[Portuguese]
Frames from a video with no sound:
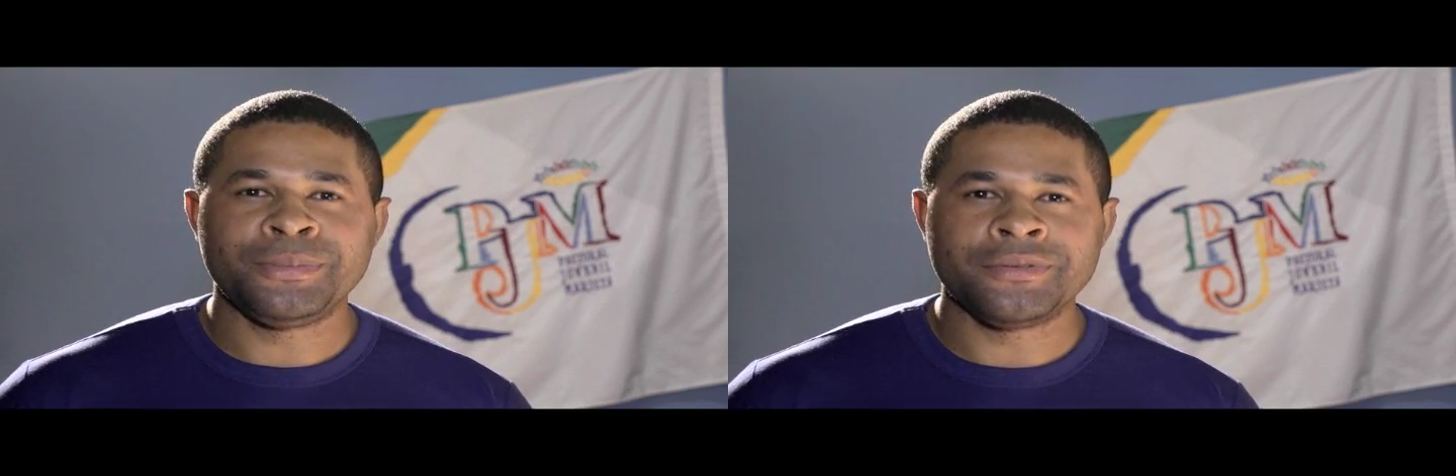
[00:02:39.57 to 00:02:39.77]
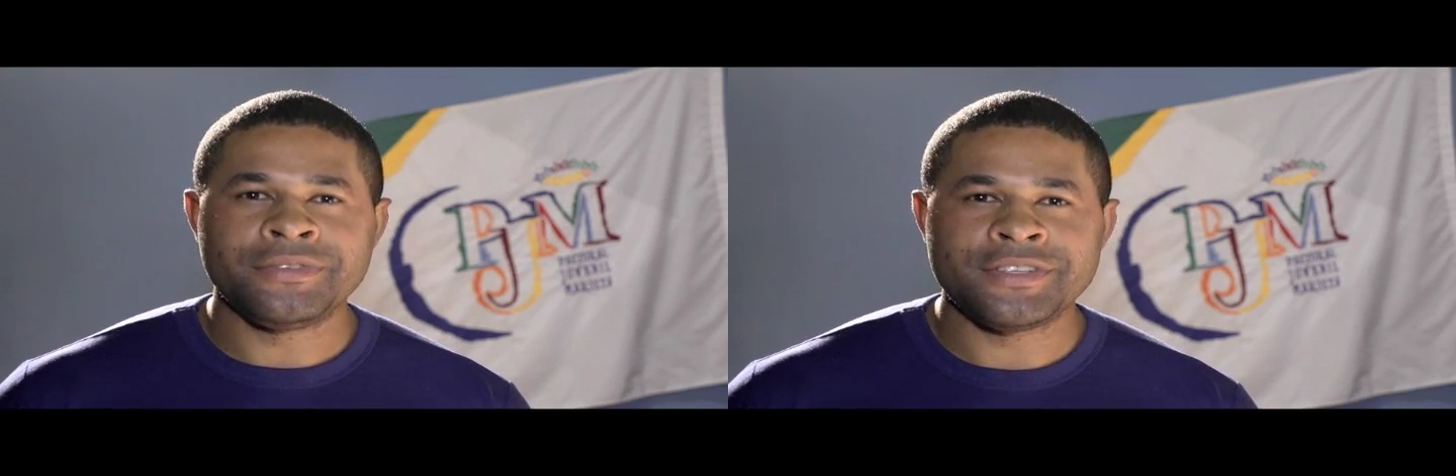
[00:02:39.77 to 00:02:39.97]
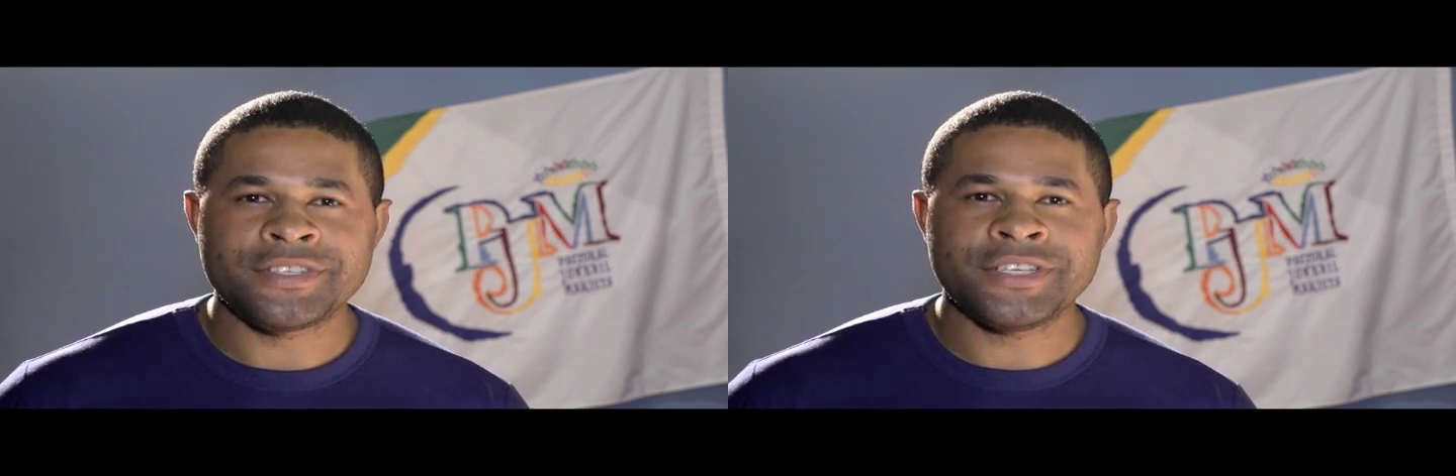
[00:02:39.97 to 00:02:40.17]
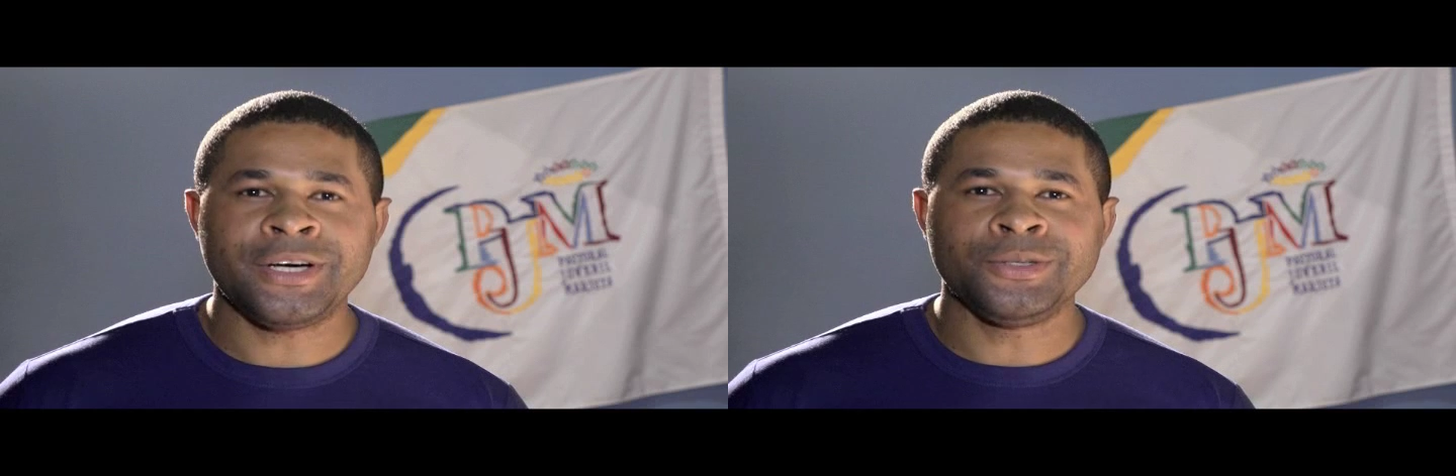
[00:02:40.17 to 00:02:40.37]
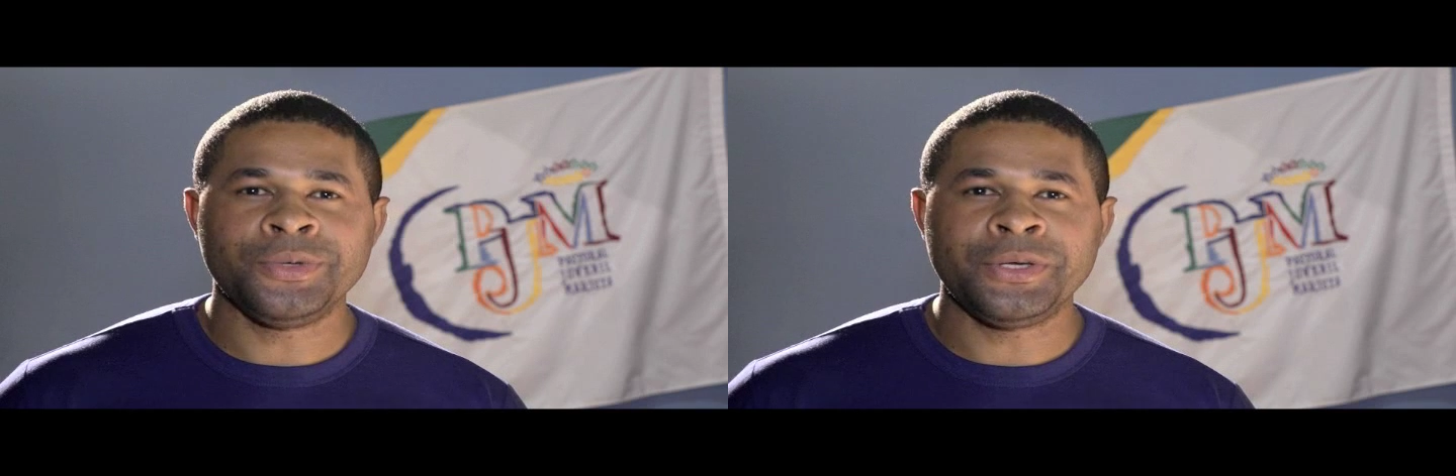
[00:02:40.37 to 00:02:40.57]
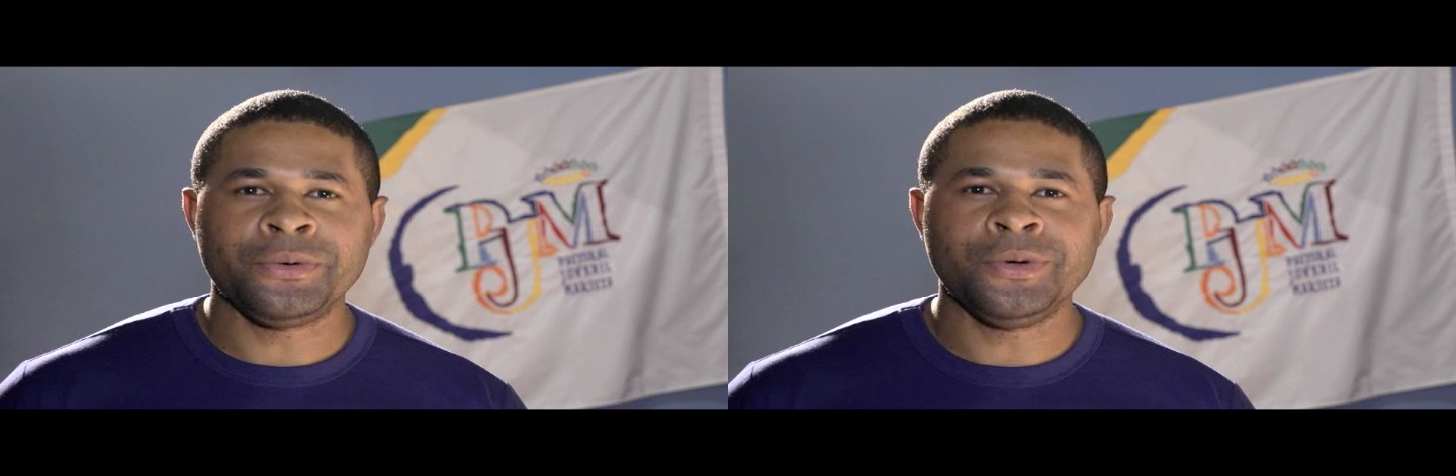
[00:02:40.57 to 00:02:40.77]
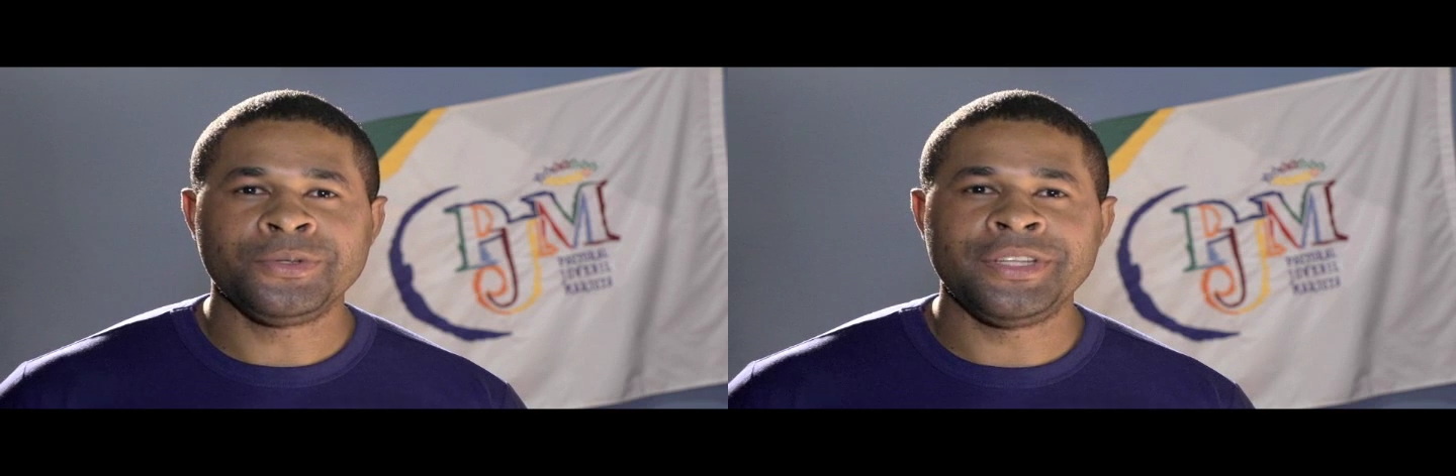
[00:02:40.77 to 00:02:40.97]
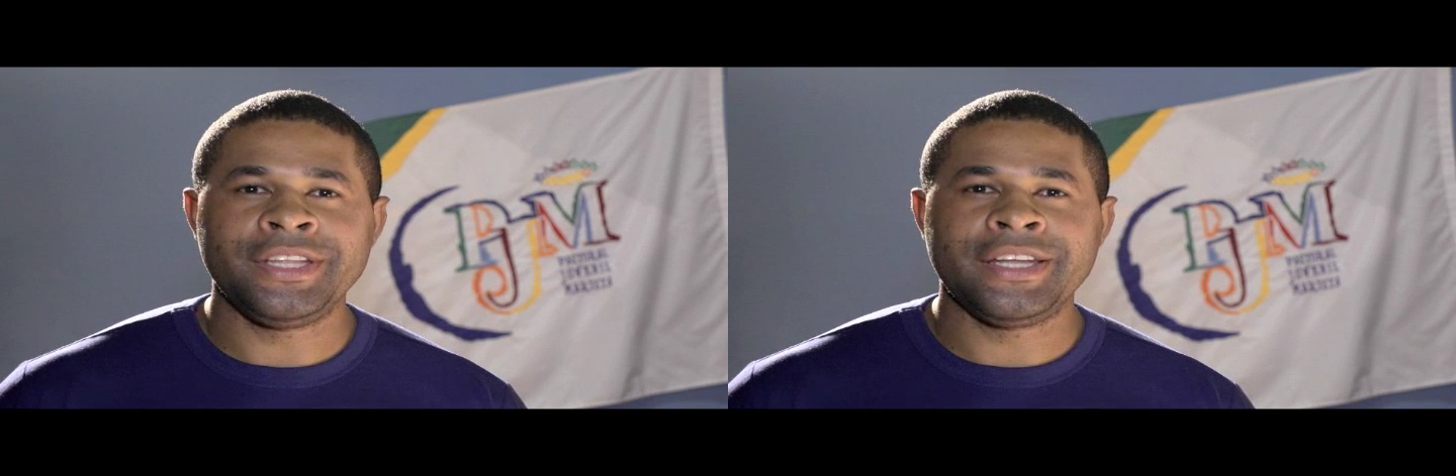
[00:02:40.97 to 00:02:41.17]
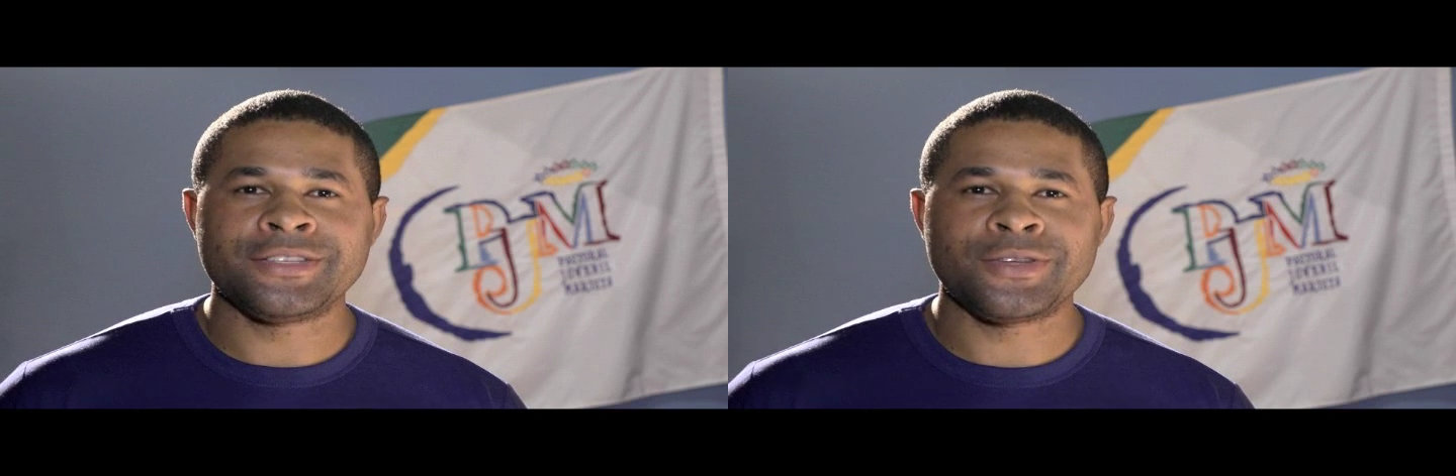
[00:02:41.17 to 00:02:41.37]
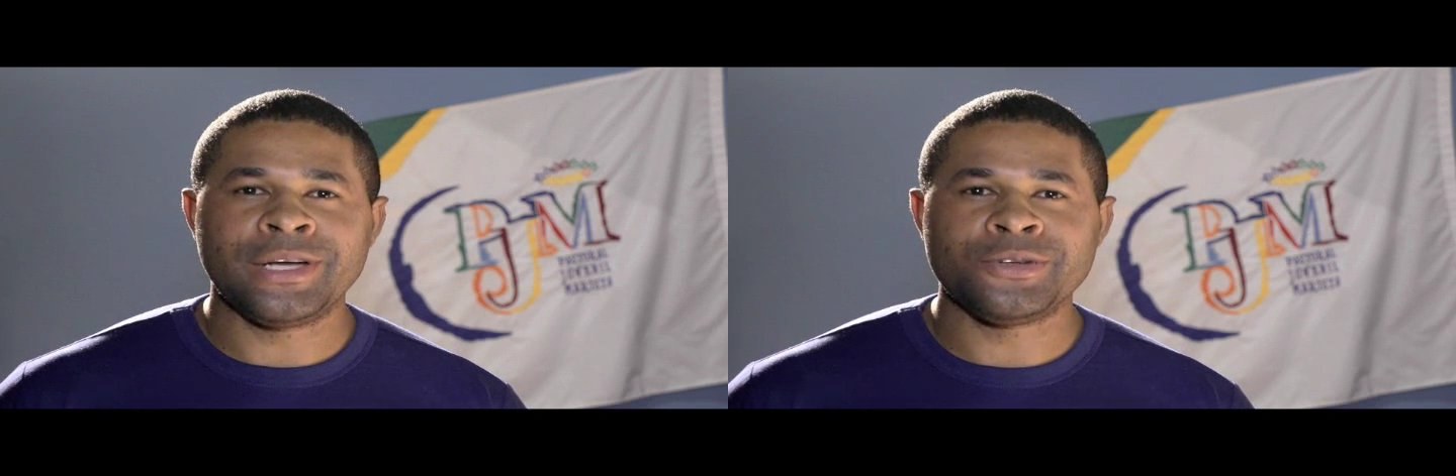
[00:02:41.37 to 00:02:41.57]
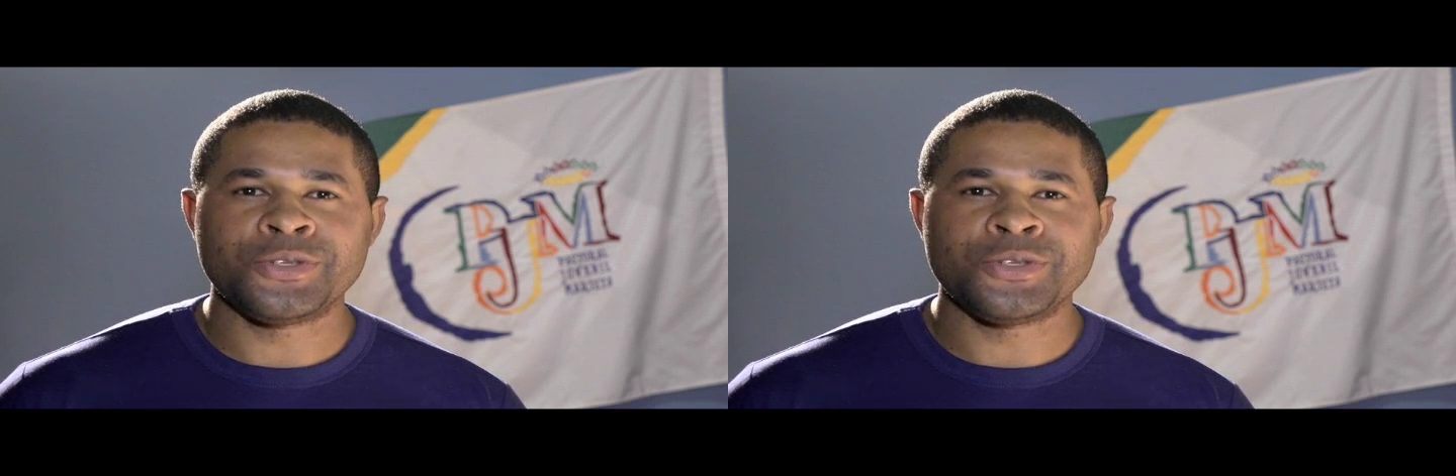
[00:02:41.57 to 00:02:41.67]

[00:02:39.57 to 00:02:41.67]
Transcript: provincial do Encontro Internacional